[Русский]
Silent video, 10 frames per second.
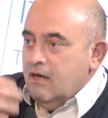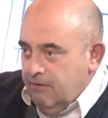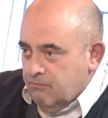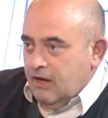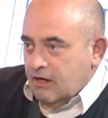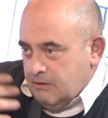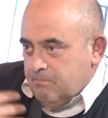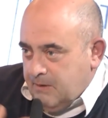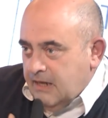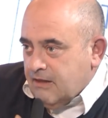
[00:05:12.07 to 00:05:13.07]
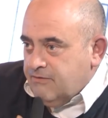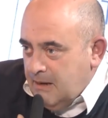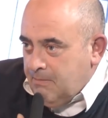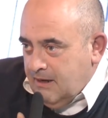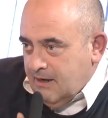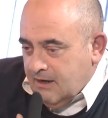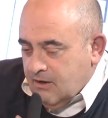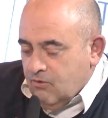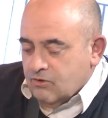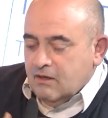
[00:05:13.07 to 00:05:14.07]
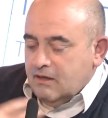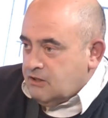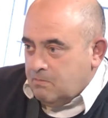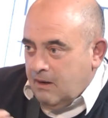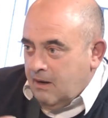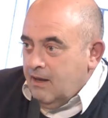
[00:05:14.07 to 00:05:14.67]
и наши предки все были религиозные, иначе бы